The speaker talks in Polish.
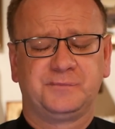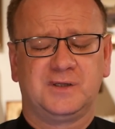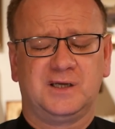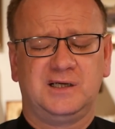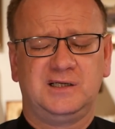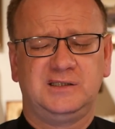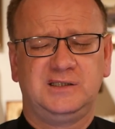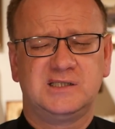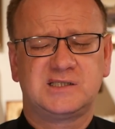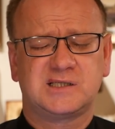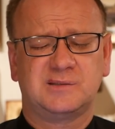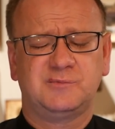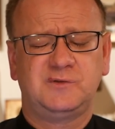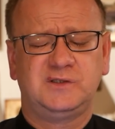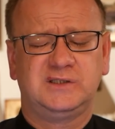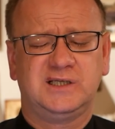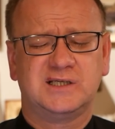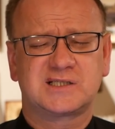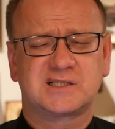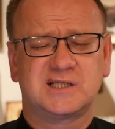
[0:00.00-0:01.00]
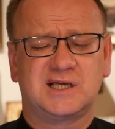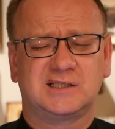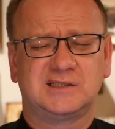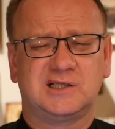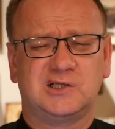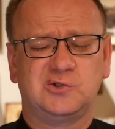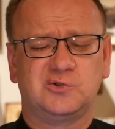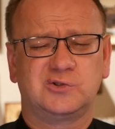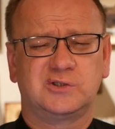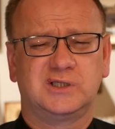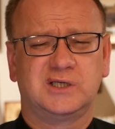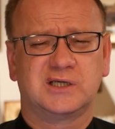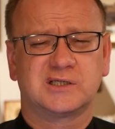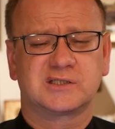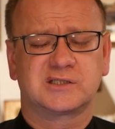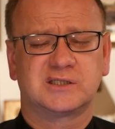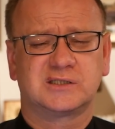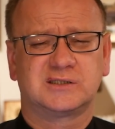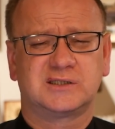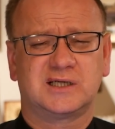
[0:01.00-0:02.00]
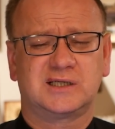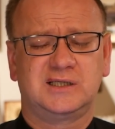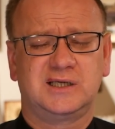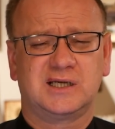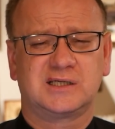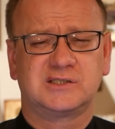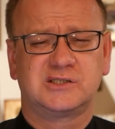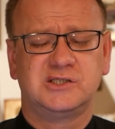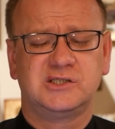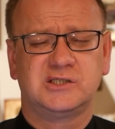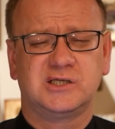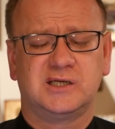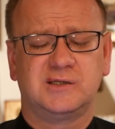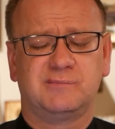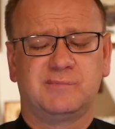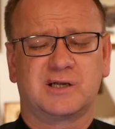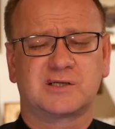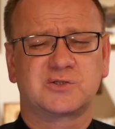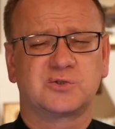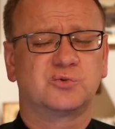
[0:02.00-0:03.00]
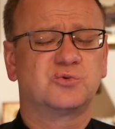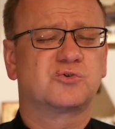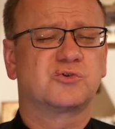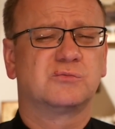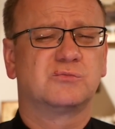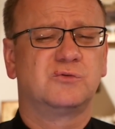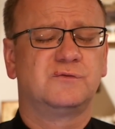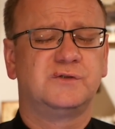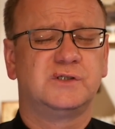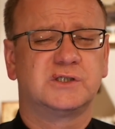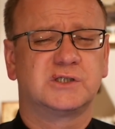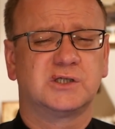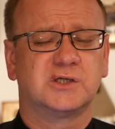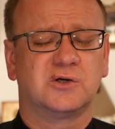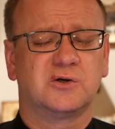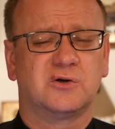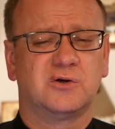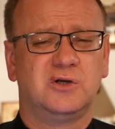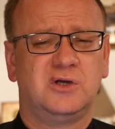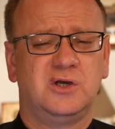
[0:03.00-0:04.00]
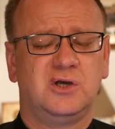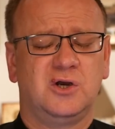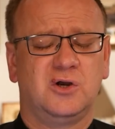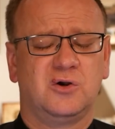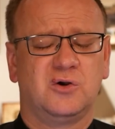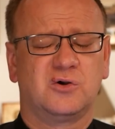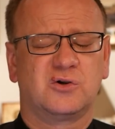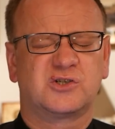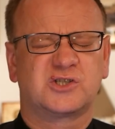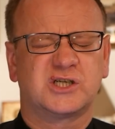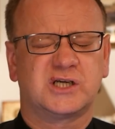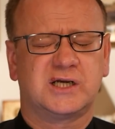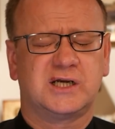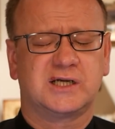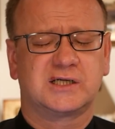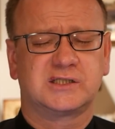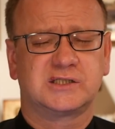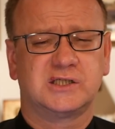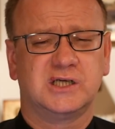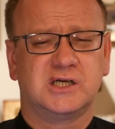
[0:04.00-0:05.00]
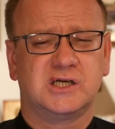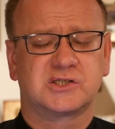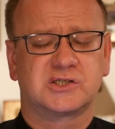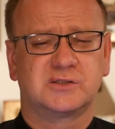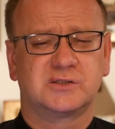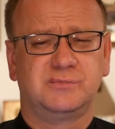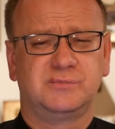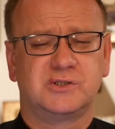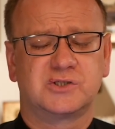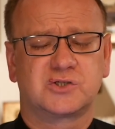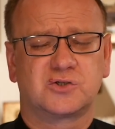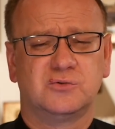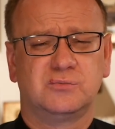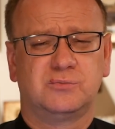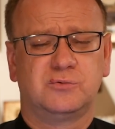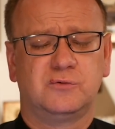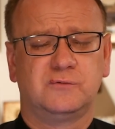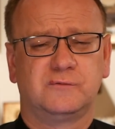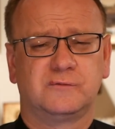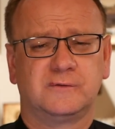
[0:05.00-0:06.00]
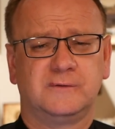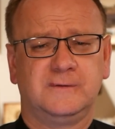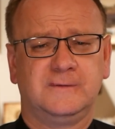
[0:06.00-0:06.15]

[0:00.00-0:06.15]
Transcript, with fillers: ale niesamowita jest ta analogia, że tak jak dzisiaj bardzo dużo mówi się o, o grzechach księży, biskupów,